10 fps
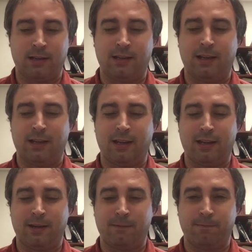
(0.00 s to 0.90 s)

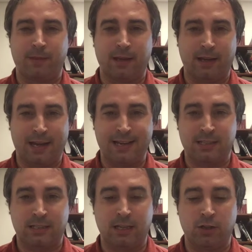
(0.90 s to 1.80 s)
de eh,
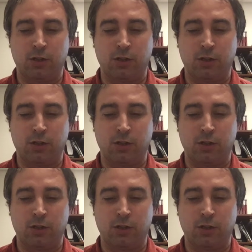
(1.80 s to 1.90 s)
S.T.